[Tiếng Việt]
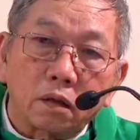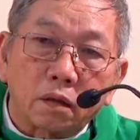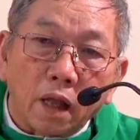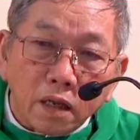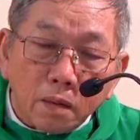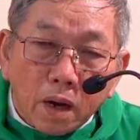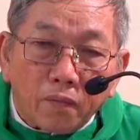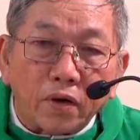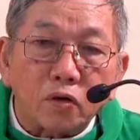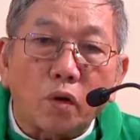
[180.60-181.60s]
Thế nhưng mà
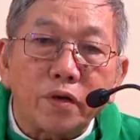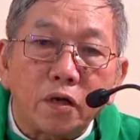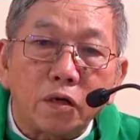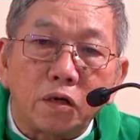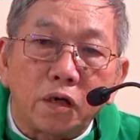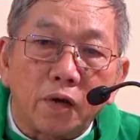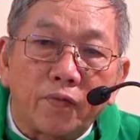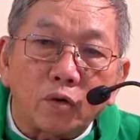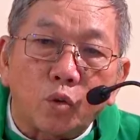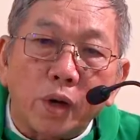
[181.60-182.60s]
vẫn có những người
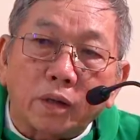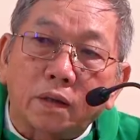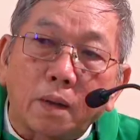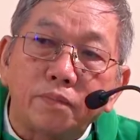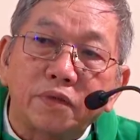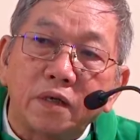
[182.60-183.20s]
vẫn quyết tâm giữ